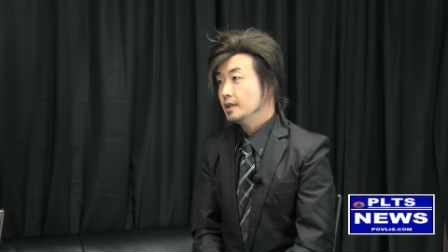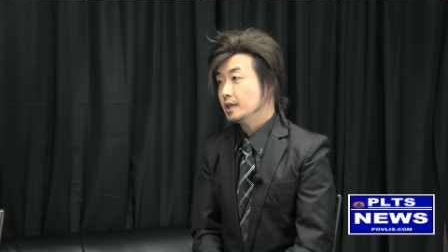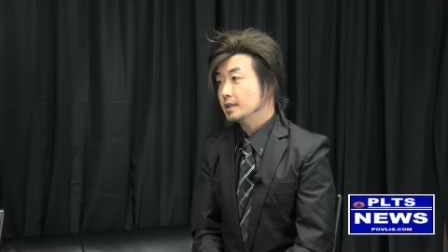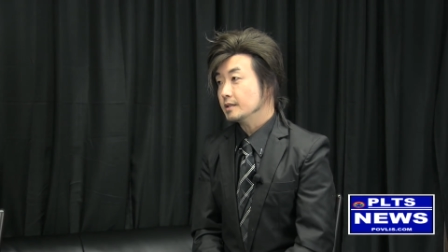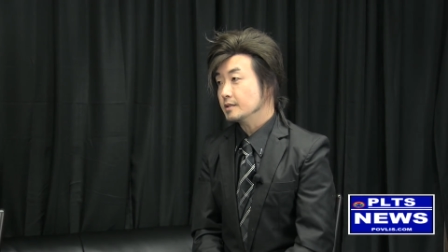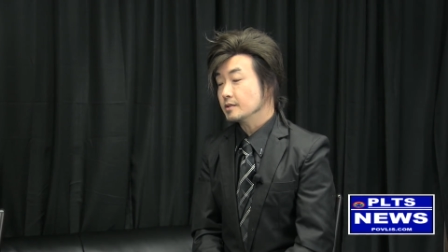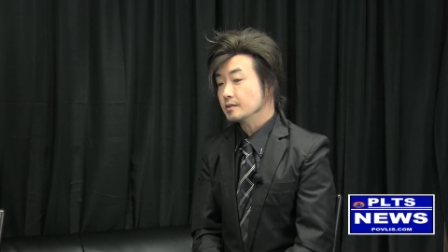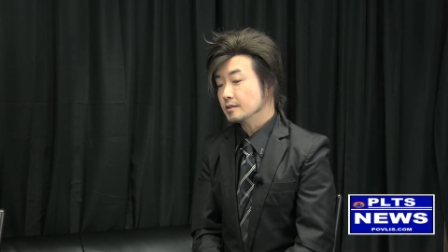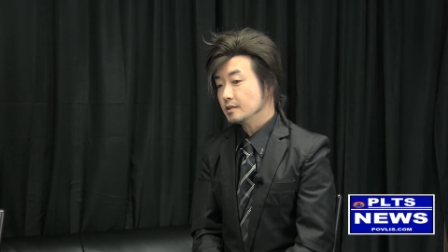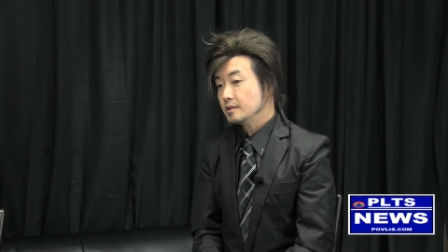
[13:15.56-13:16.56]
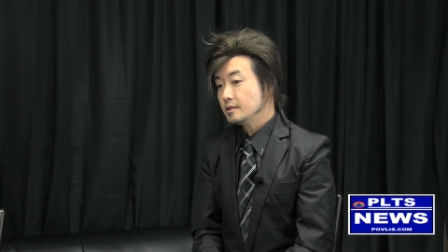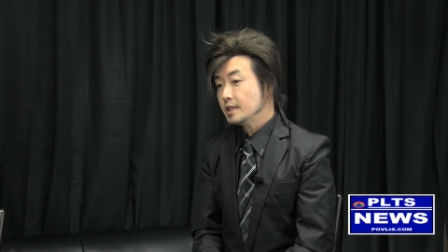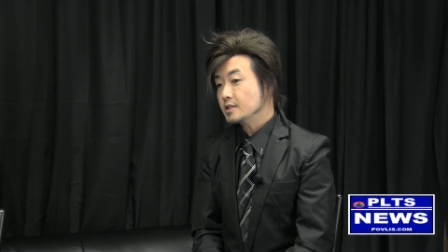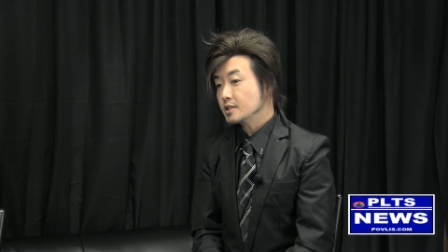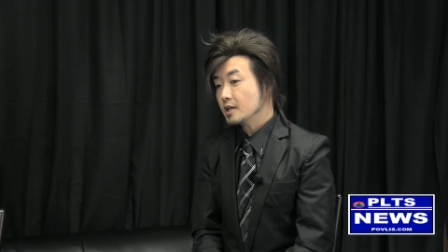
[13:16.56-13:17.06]
à ờ, nửa nửa
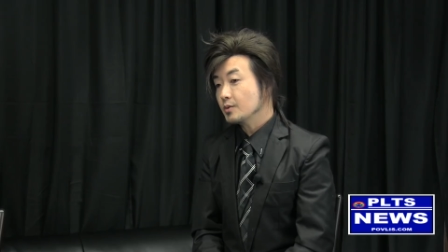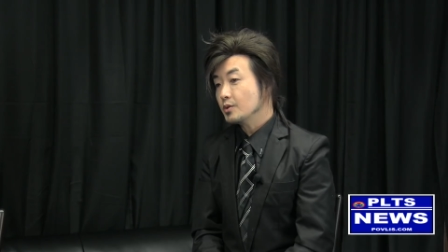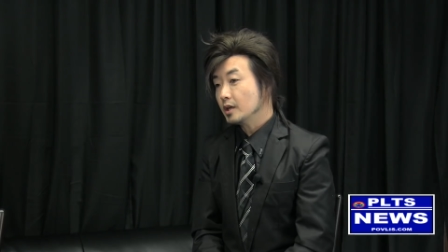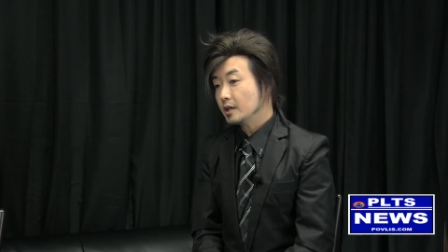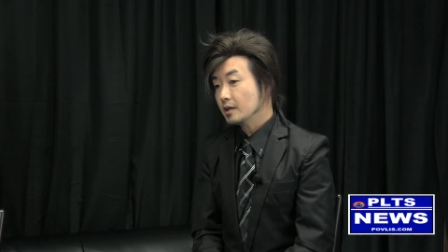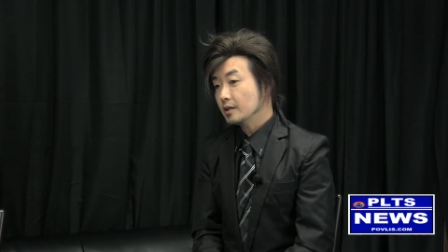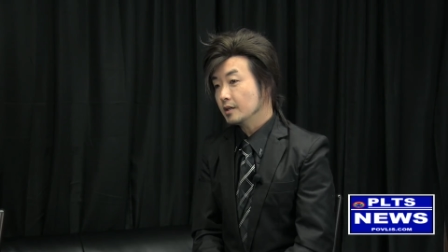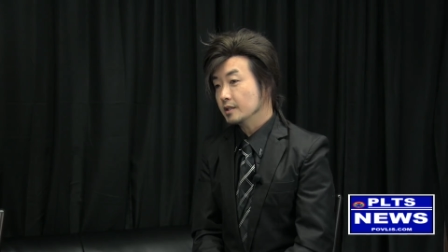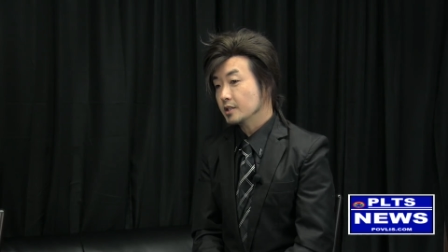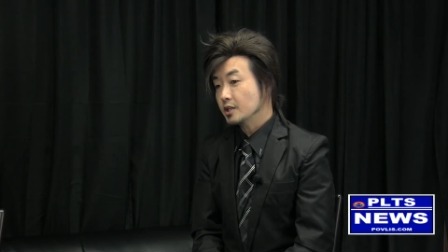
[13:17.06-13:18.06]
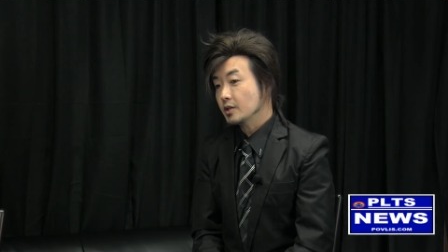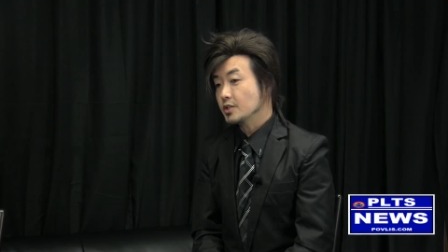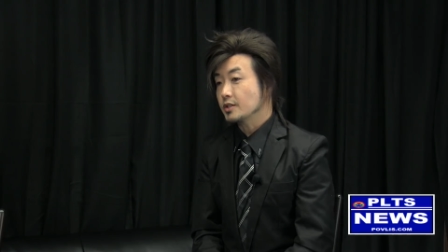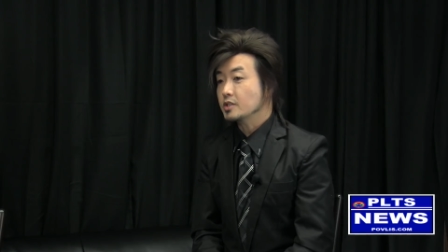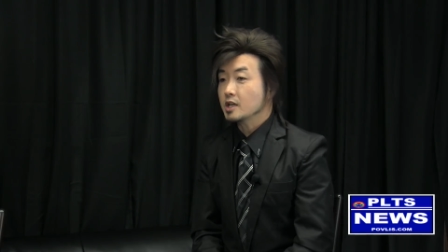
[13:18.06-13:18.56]
nhẹ xe cụ giờ ít khó ta chỉ khó
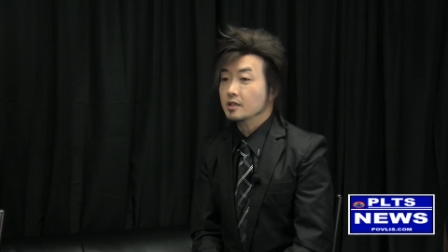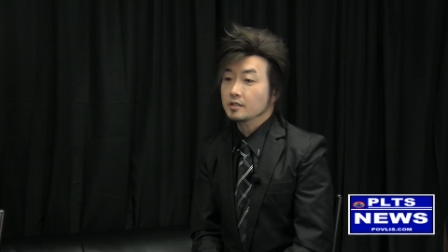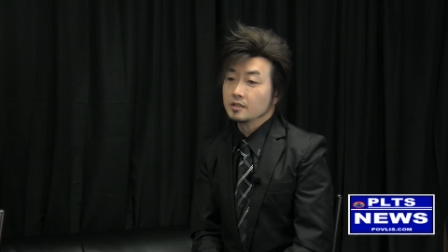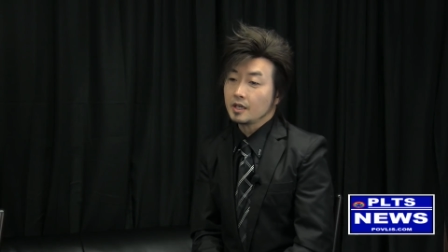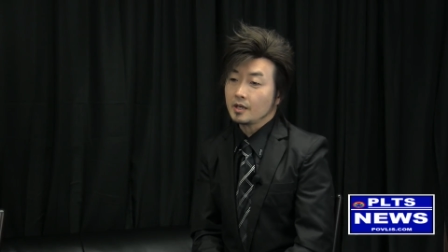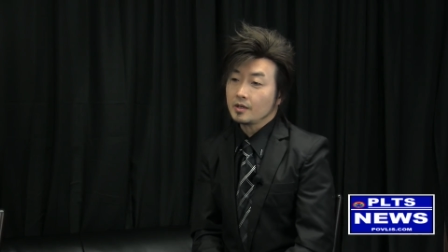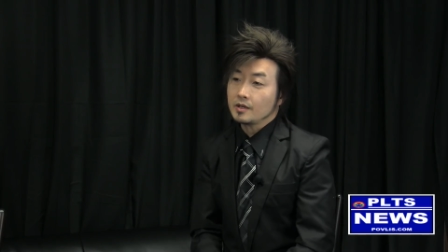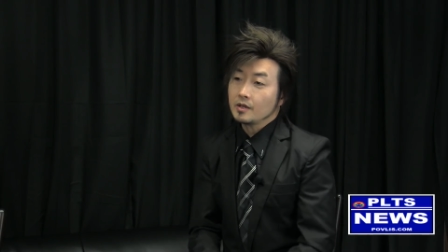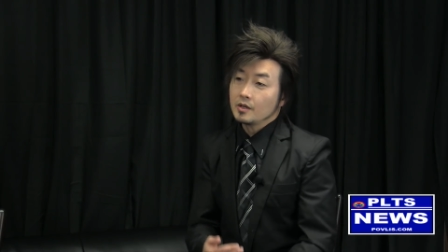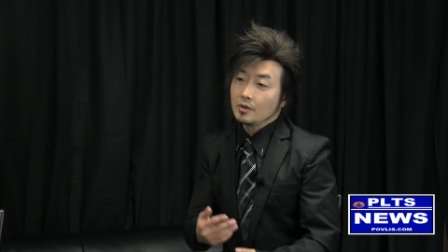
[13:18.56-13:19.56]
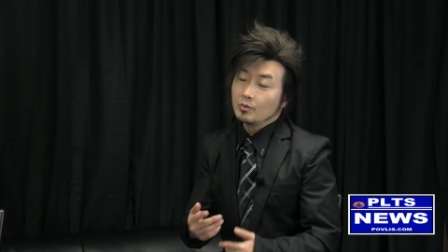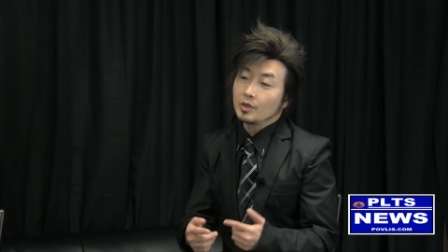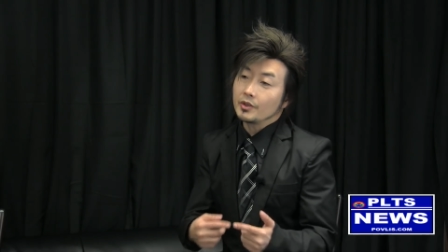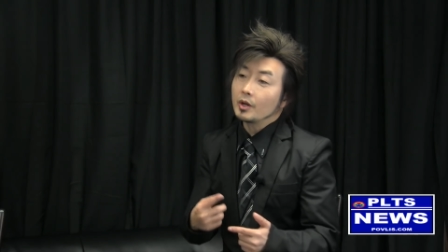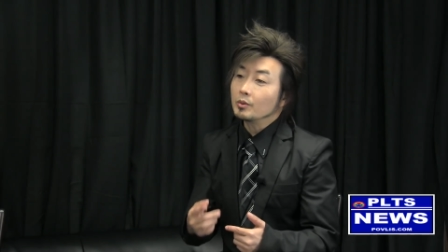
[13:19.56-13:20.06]
cho chân trai giờ kế
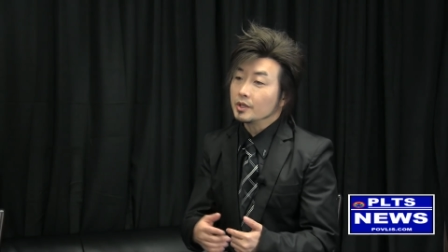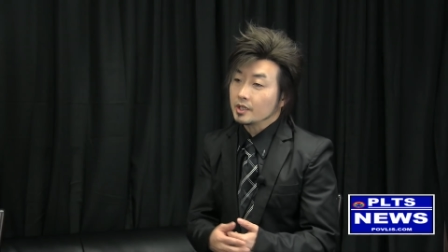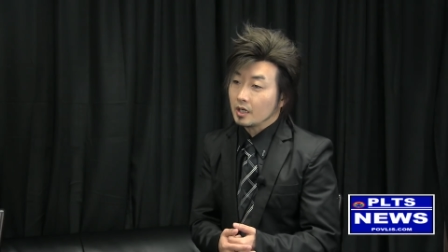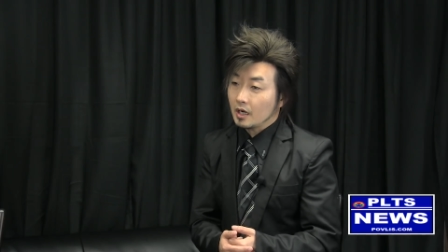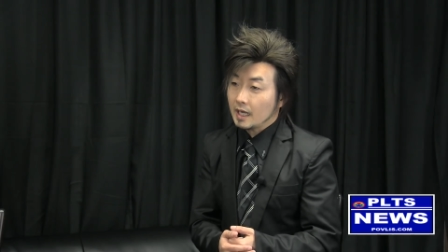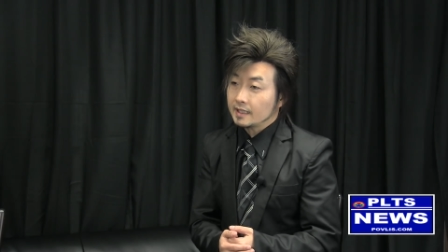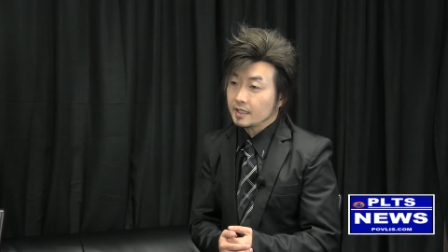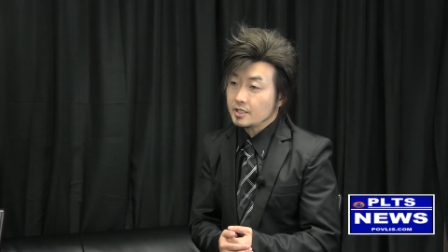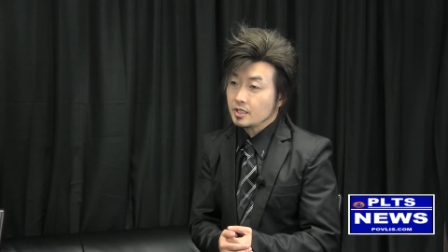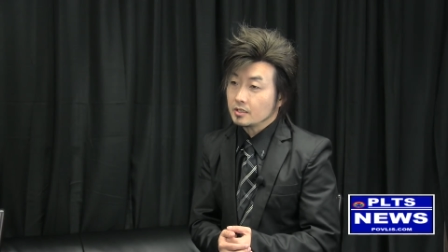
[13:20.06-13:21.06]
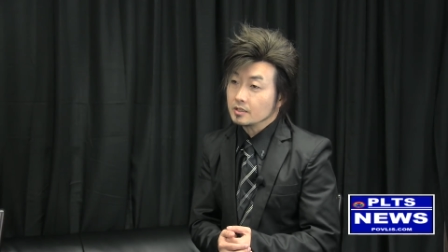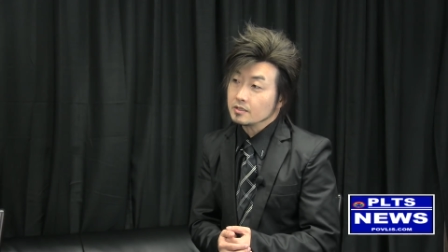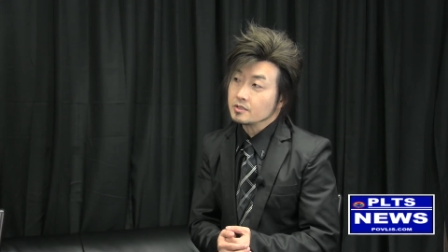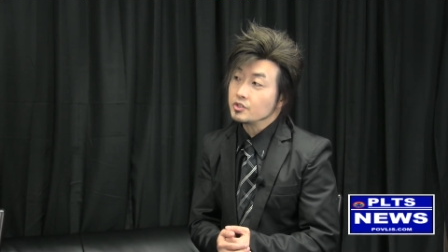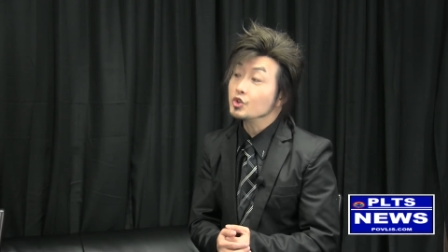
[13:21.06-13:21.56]
quan tàu quan tàu là để chờ nó
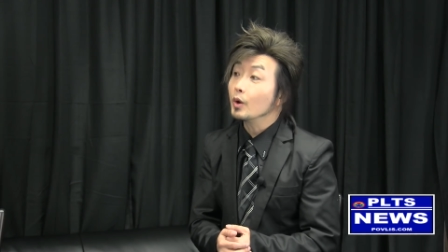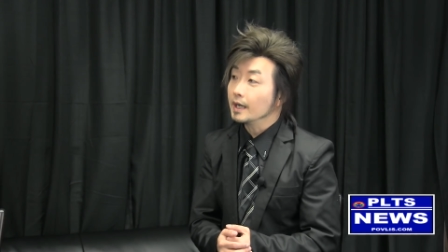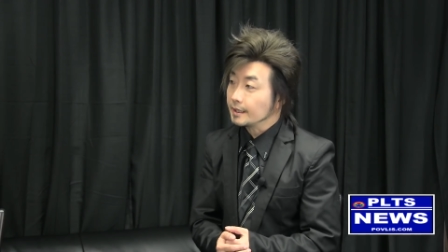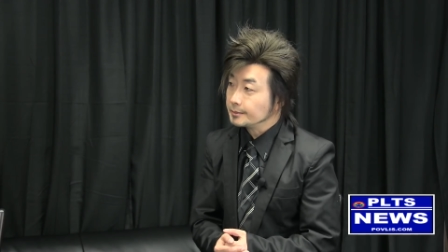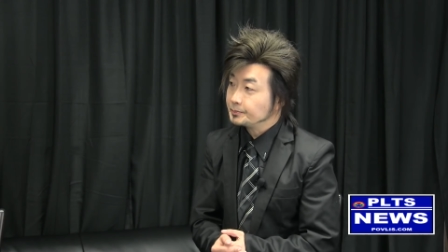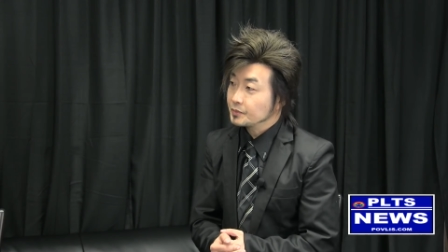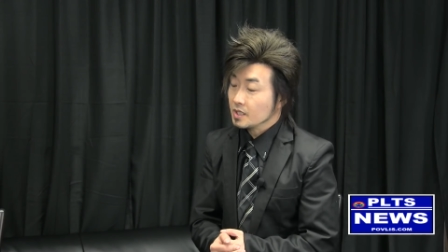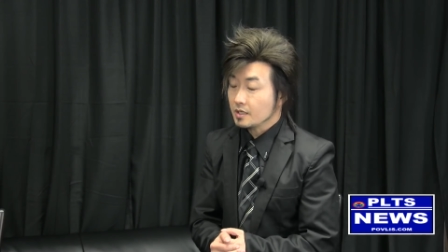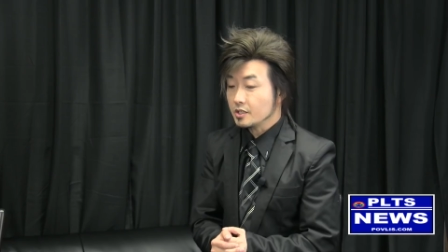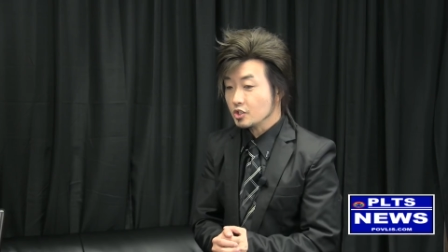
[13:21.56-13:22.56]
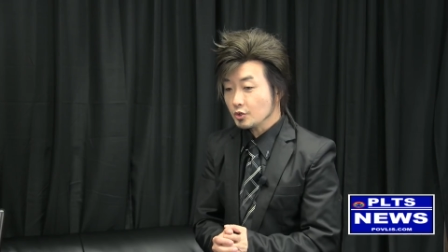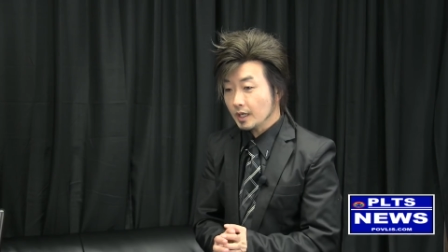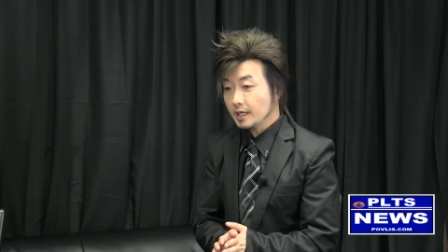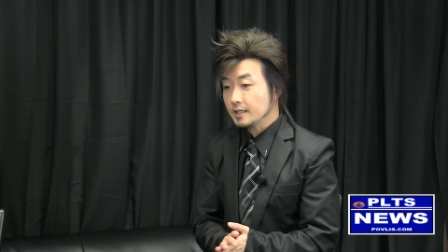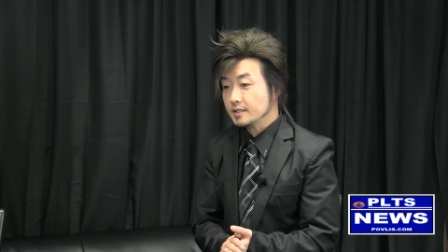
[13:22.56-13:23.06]
nửa nhua hằng ờ, nửa
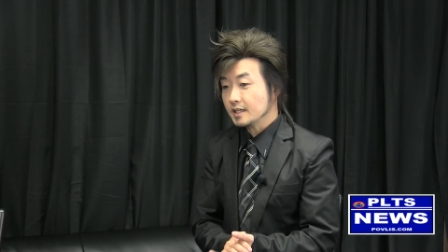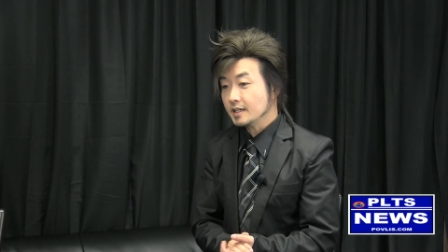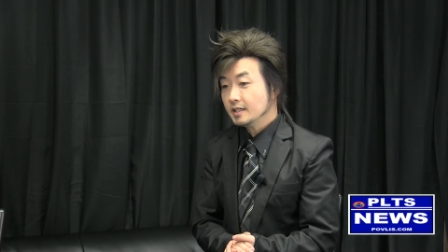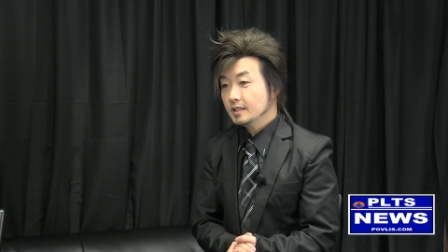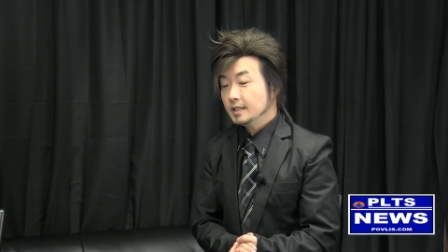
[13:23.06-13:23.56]
nhua hằng chị